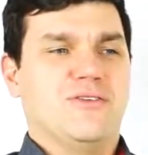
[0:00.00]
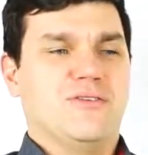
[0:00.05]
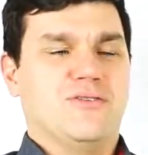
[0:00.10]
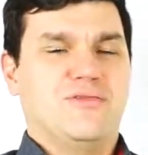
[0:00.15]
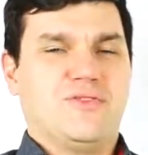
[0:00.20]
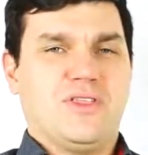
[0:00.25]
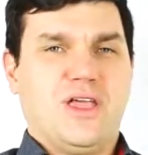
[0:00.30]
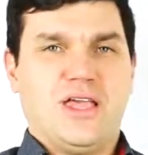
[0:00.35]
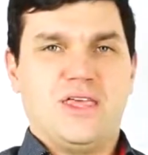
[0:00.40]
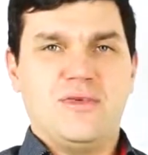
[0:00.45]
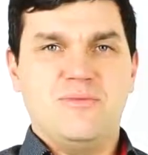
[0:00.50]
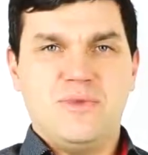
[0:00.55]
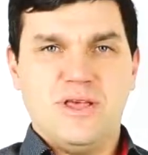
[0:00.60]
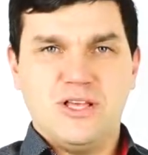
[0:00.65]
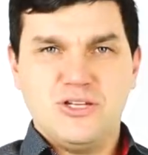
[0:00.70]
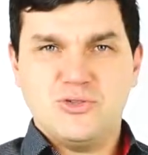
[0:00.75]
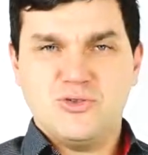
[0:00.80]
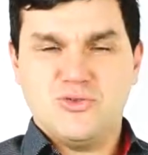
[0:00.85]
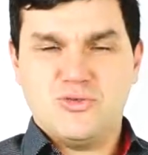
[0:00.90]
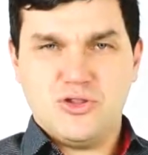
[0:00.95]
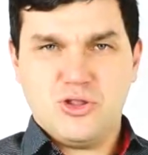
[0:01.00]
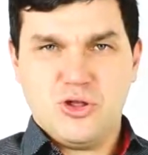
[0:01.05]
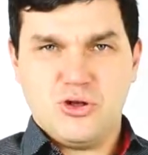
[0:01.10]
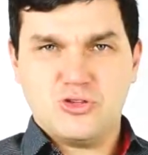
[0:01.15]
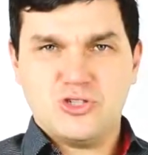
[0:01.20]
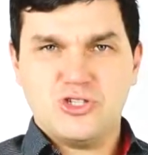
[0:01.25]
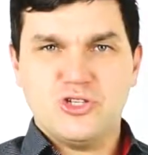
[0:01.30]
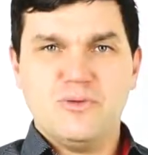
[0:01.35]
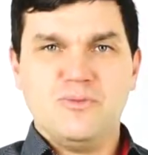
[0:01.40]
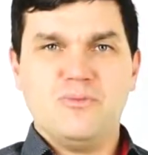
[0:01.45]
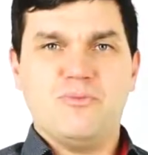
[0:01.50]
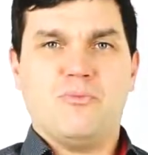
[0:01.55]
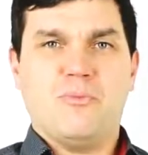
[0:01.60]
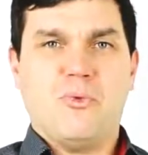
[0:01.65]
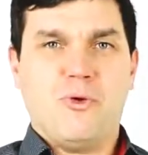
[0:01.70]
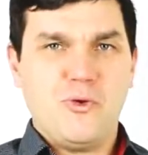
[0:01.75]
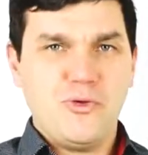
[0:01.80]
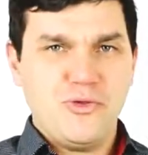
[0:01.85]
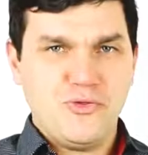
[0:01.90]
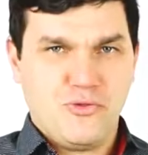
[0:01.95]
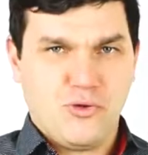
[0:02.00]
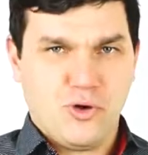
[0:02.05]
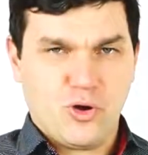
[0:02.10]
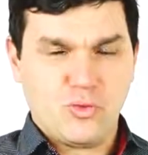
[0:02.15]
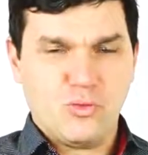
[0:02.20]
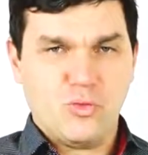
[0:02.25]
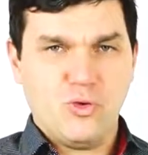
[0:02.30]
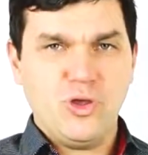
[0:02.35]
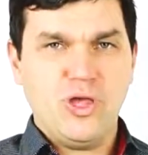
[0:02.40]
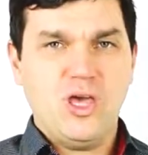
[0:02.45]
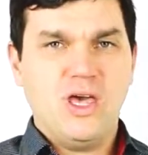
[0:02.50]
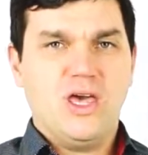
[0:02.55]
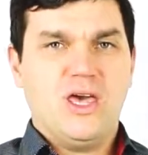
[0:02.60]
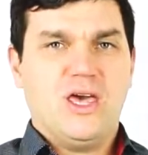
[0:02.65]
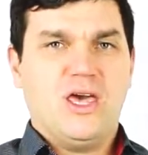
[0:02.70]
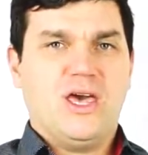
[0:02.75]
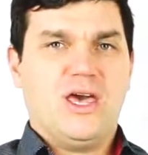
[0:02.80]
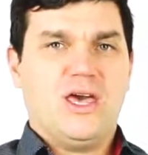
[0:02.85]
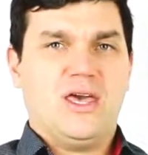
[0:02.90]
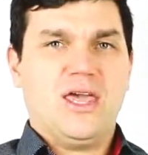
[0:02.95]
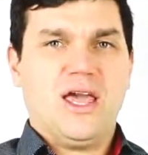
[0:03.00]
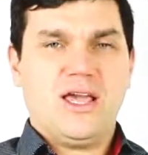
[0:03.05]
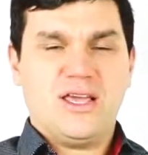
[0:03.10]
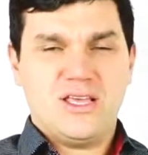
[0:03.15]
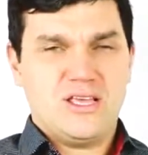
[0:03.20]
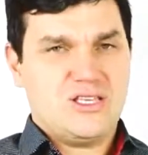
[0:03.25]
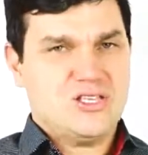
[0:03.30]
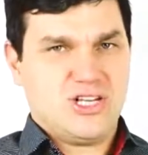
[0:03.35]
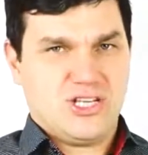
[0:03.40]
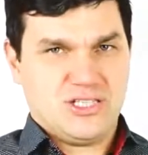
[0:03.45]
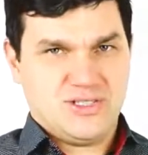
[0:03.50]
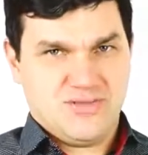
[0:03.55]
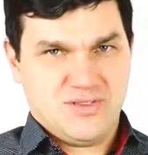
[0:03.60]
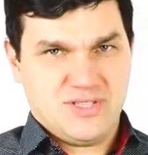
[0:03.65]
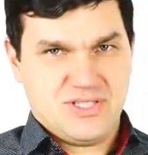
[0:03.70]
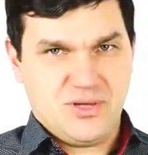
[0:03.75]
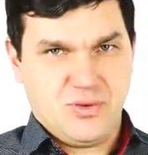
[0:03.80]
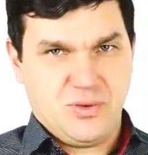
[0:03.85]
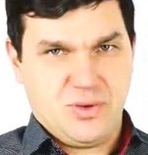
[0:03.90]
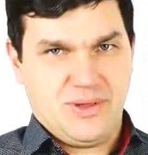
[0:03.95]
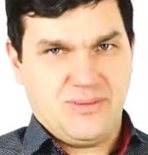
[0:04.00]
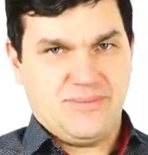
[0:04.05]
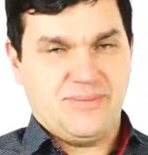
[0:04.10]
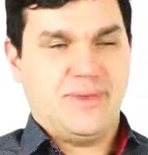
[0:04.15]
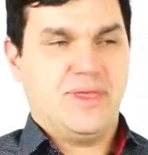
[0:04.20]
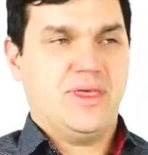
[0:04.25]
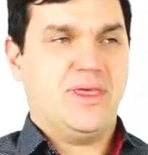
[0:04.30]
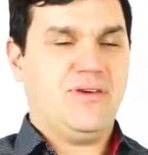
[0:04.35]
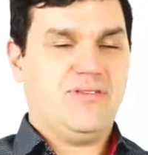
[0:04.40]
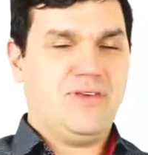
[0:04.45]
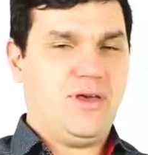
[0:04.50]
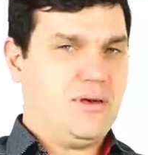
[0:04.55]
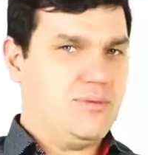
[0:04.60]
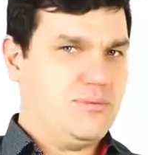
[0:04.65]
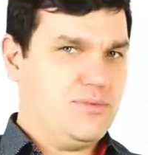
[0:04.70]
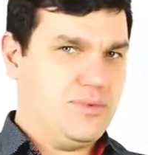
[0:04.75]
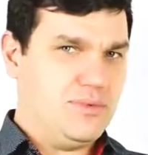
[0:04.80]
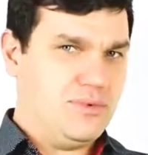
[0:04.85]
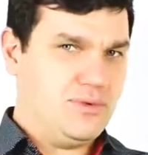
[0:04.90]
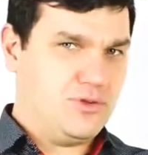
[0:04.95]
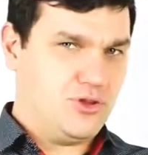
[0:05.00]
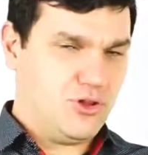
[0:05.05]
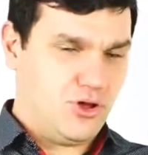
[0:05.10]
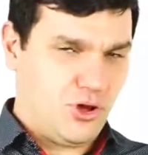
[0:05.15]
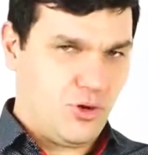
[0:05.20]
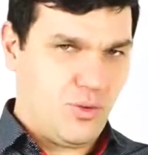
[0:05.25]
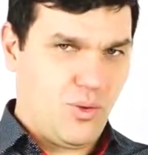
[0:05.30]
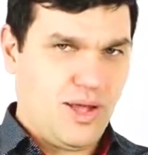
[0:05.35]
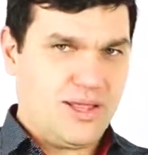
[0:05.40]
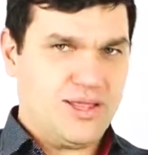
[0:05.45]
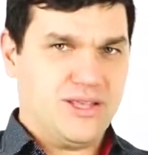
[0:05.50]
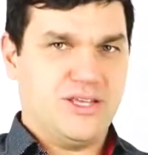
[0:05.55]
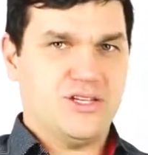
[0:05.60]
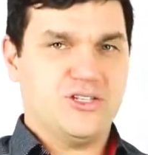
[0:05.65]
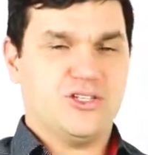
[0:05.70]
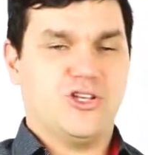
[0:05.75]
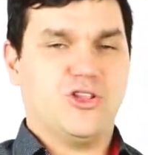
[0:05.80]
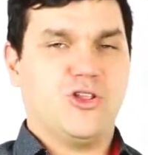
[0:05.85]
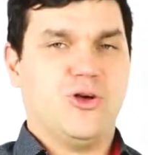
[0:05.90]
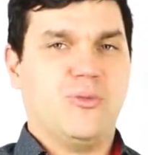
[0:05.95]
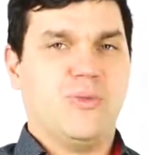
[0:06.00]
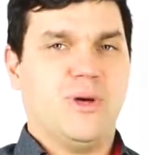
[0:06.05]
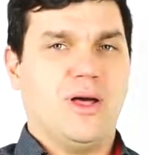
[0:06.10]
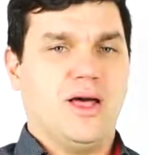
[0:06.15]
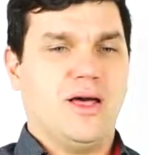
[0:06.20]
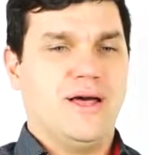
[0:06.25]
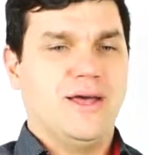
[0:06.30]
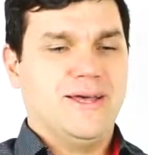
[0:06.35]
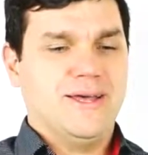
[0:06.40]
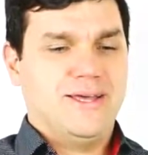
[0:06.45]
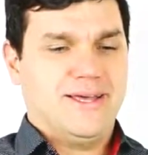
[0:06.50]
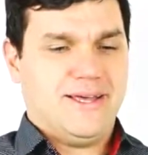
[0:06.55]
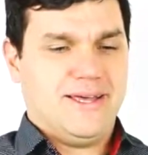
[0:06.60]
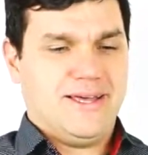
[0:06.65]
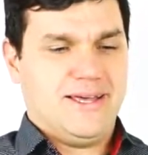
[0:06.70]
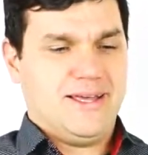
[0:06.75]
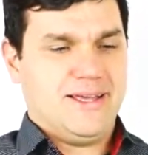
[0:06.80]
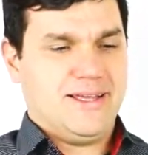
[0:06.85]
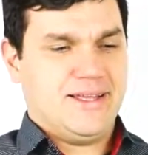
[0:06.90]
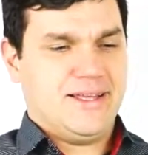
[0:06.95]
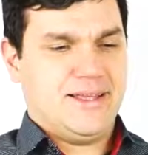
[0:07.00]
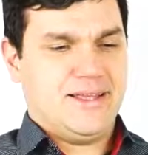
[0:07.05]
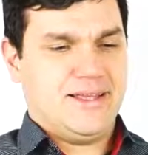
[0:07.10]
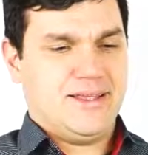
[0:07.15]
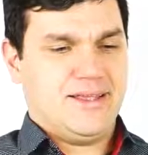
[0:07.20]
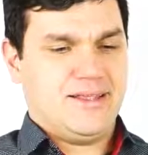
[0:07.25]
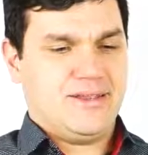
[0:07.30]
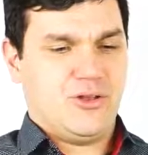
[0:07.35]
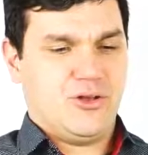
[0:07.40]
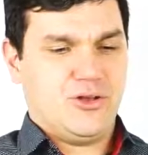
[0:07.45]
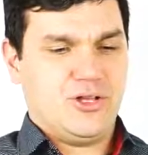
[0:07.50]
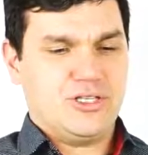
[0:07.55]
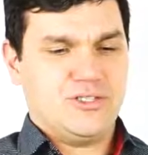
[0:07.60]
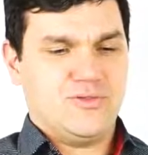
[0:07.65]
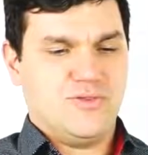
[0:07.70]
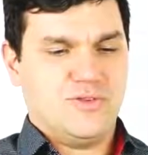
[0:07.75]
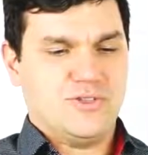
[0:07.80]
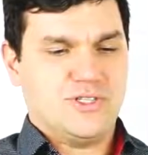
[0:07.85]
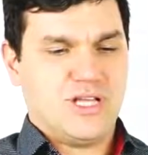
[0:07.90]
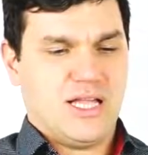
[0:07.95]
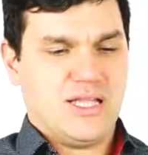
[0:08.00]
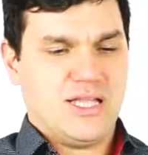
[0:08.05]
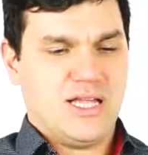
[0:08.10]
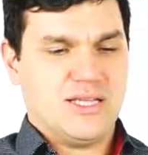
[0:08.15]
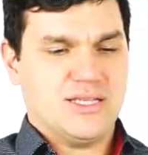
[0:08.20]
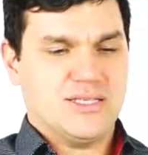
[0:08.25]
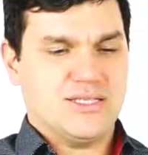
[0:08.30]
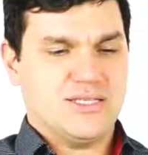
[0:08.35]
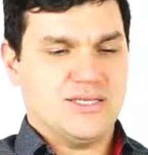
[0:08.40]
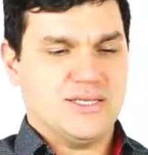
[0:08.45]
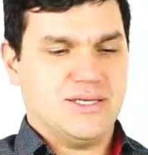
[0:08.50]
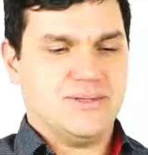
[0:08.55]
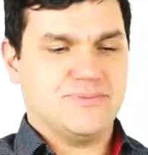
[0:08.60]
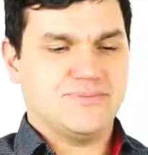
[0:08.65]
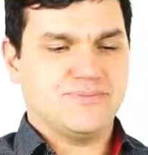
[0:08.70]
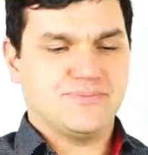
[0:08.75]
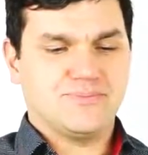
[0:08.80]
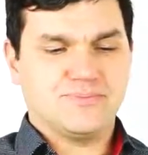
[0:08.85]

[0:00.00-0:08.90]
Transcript: w takim miejscu widocznym poinformuj, e, jaki jest czas wysyłki. Ja wiem dokładnie, że to ma, to jest związane z